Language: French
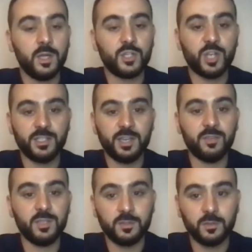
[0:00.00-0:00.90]
chaque
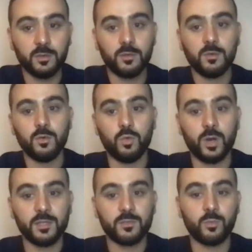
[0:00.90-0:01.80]
service
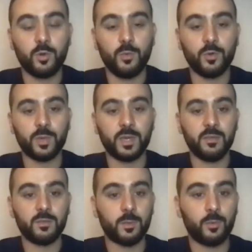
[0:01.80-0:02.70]
aura son propre
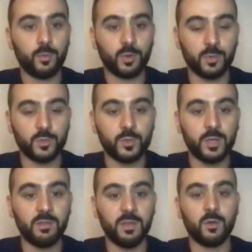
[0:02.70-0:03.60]
prix, sa propre
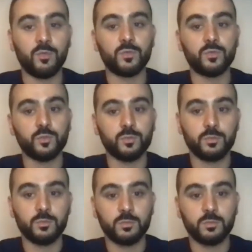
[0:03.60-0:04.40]
mensualité en fonction